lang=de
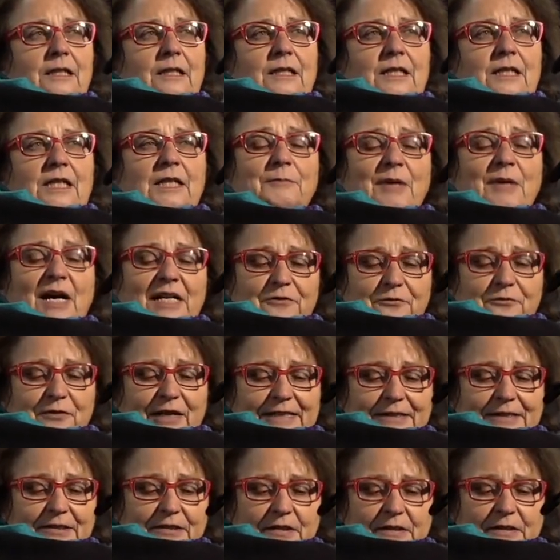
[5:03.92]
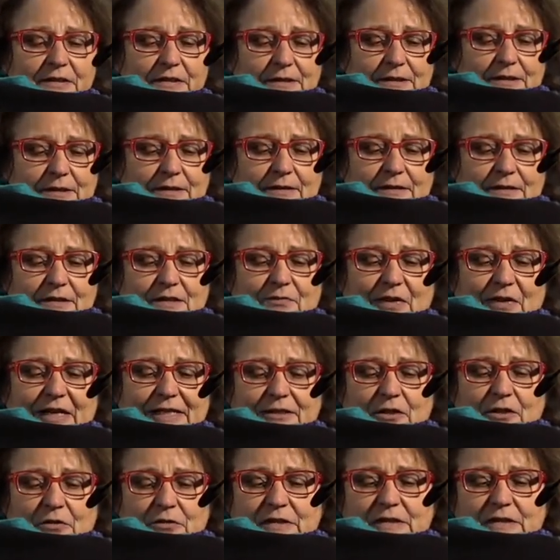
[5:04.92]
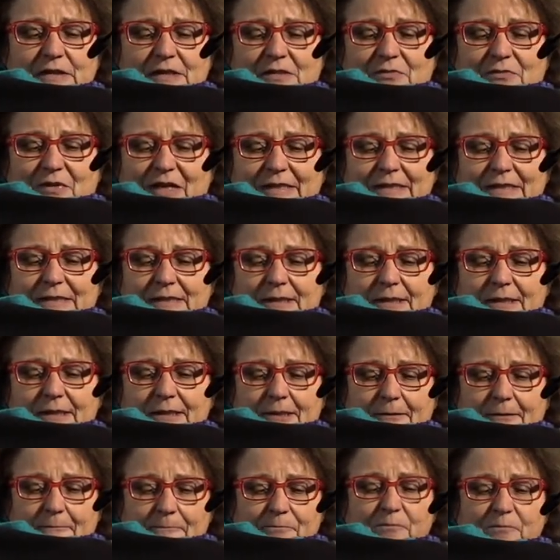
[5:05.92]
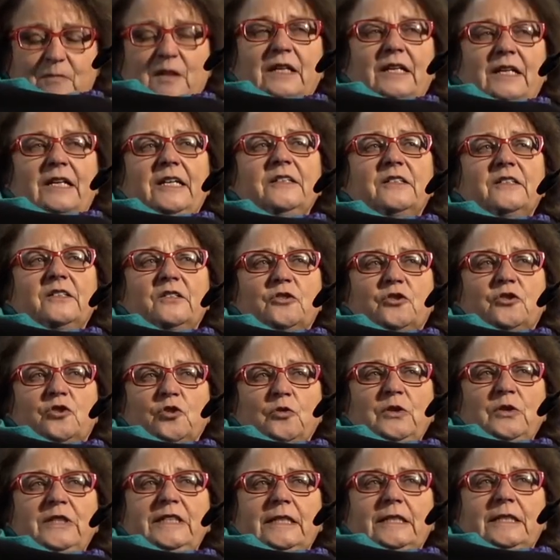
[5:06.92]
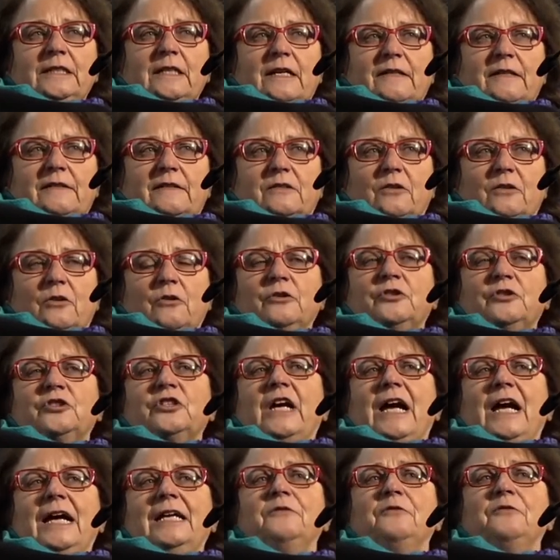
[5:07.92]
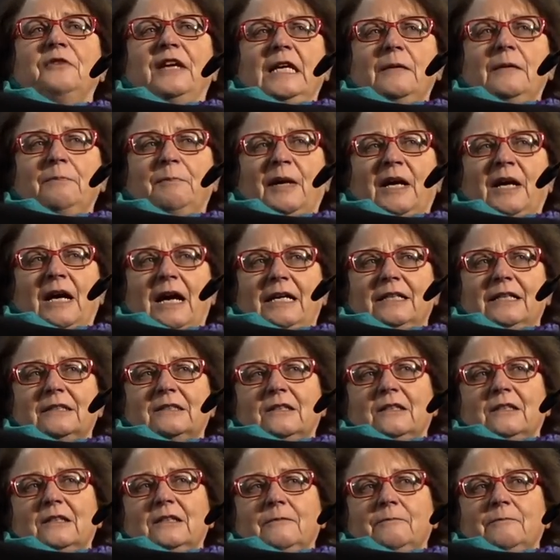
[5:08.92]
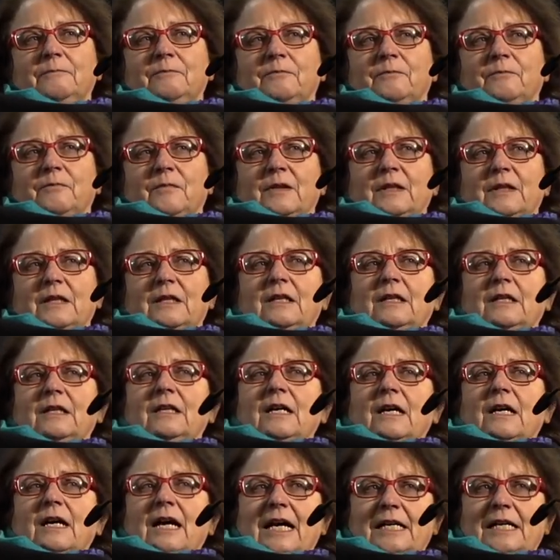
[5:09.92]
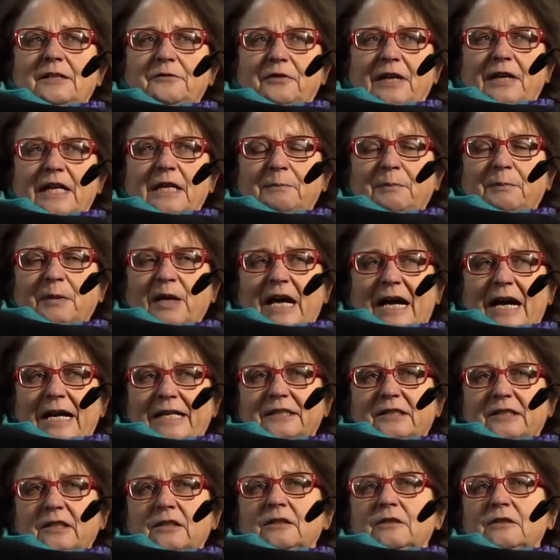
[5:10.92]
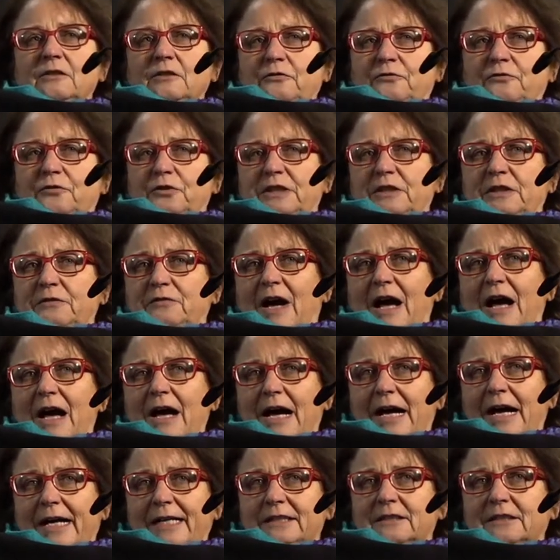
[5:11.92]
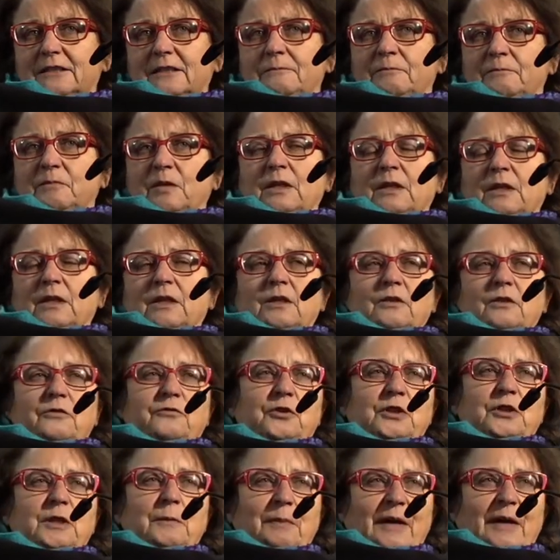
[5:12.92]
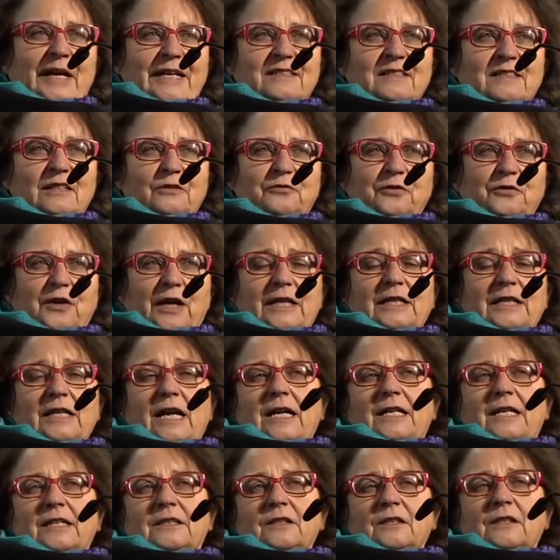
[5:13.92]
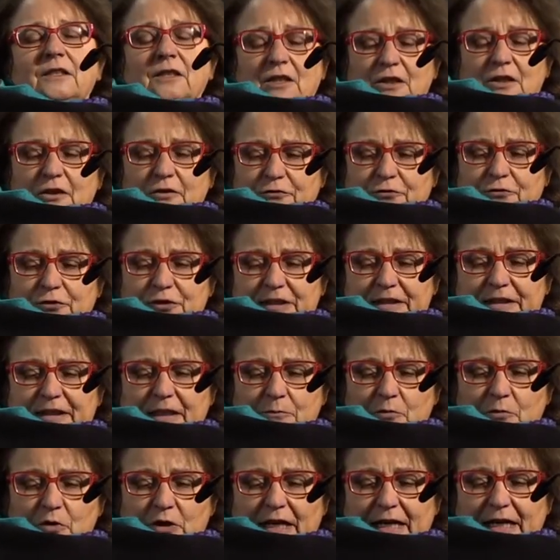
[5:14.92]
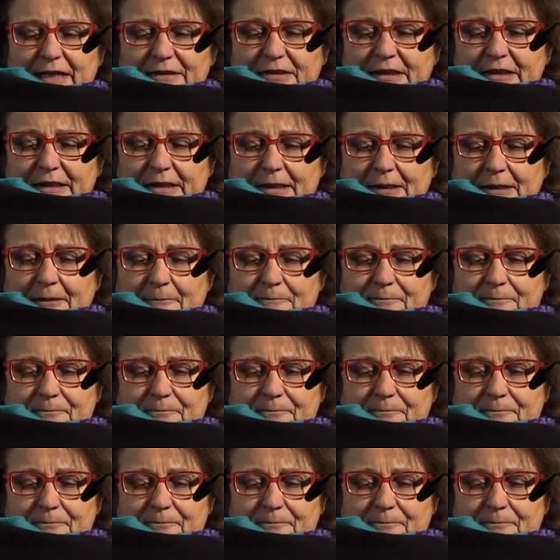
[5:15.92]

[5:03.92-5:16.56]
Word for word: Im Advent 2020 ist Julian Assange ein Wegbereiter. Ein Wegbereiter für die Wahrheit, für die Pressefreiheit, für die Demokratie.